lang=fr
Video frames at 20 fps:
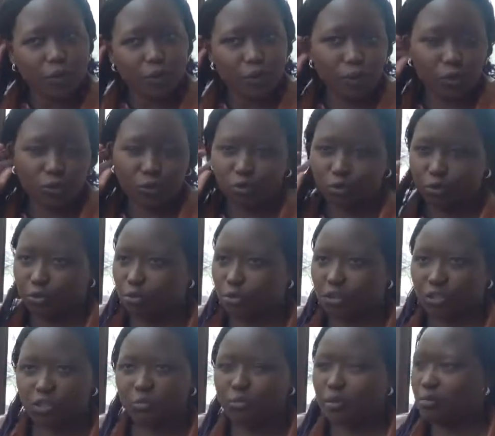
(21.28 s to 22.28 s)
Je, me
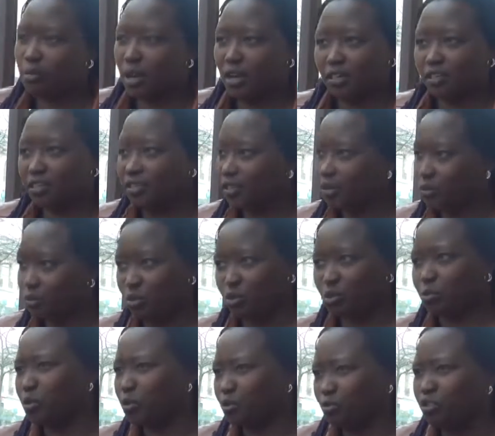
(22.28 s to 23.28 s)
disais, mais marcher, oui, je
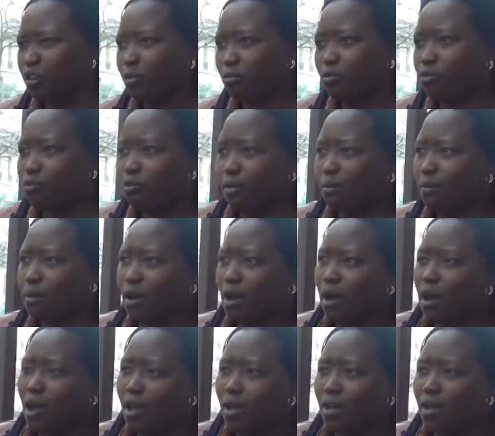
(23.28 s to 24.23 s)
peux le faire, pourquoi pas